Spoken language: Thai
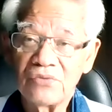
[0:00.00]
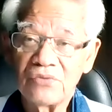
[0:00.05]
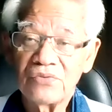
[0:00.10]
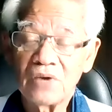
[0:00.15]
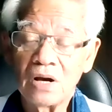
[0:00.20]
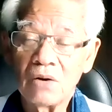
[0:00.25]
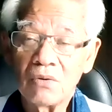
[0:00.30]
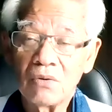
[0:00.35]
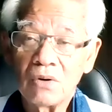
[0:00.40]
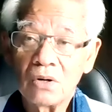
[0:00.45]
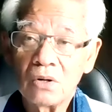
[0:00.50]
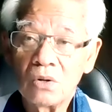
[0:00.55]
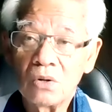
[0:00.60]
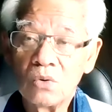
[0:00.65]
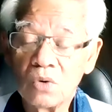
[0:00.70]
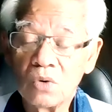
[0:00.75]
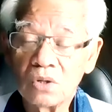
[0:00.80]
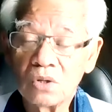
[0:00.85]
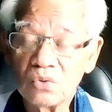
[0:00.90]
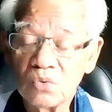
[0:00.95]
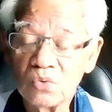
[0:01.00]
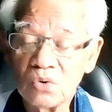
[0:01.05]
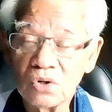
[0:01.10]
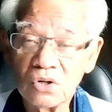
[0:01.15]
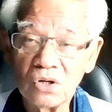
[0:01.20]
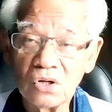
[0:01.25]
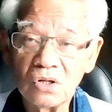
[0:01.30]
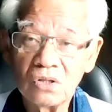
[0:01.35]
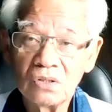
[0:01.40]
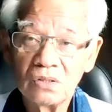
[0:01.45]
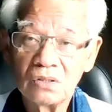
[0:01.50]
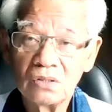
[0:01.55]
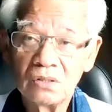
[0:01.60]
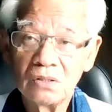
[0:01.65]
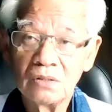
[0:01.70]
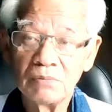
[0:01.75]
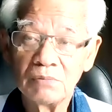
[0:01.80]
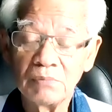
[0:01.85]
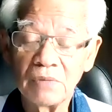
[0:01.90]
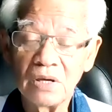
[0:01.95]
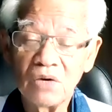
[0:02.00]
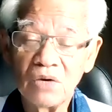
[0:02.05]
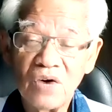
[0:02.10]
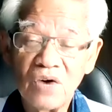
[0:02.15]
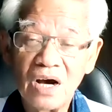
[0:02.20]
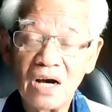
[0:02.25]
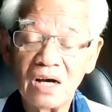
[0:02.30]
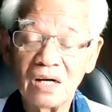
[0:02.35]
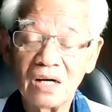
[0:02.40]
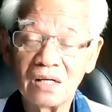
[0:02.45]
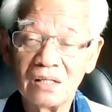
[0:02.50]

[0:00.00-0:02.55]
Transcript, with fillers: สาวๆเขาก็หวงตัวเนาะแม้ว่า